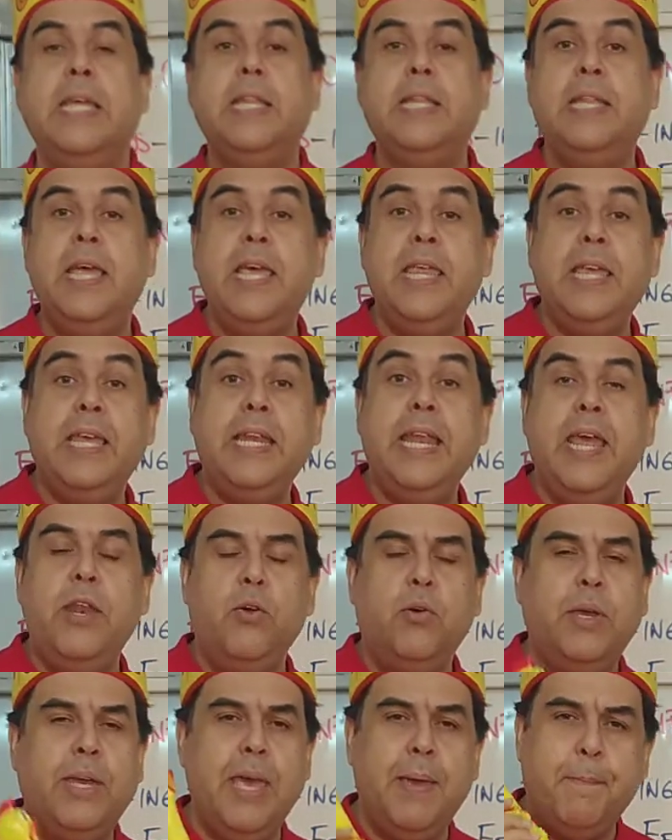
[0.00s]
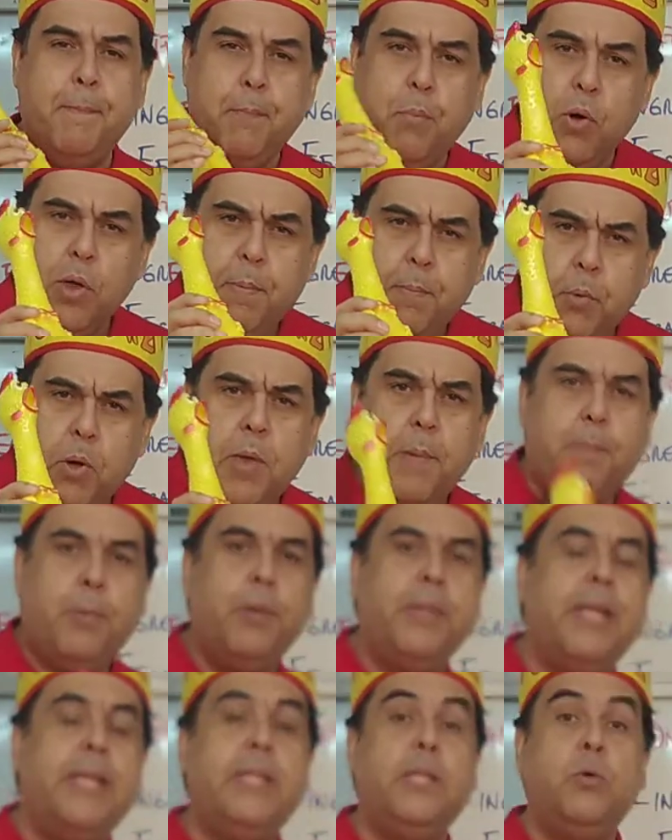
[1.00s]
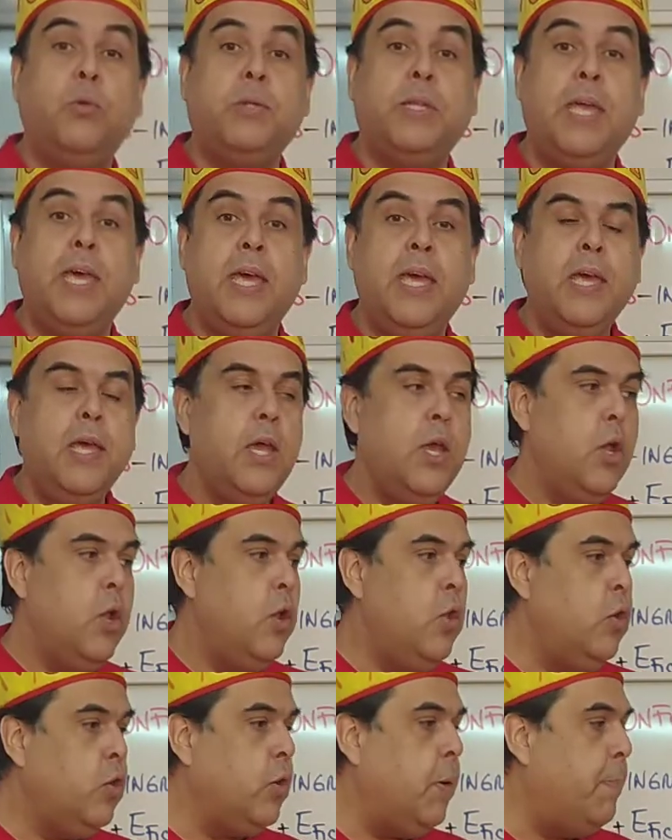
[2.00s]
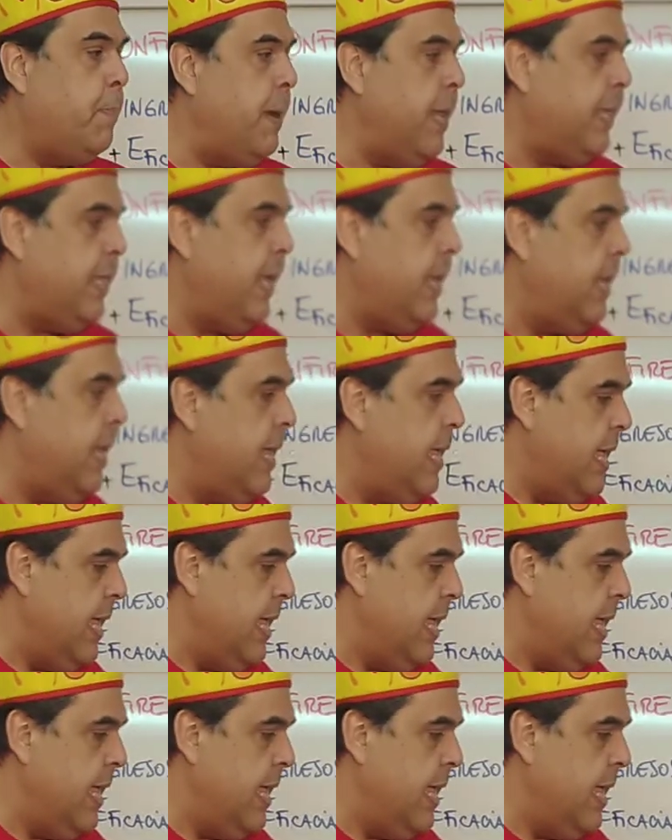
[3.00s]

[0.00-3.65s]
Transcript: de dinero, que es muy, muy importante que ustedes los comprendan